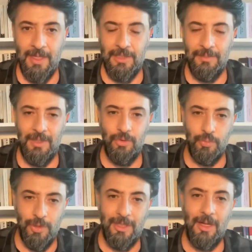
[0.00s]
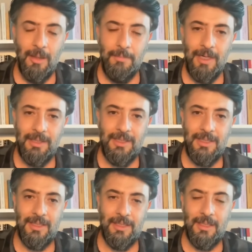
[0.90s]
Şimdi Cumhuriyet Halk
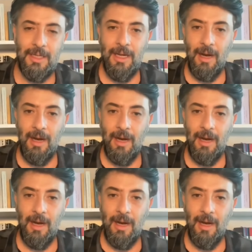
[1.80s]
Partisi'nin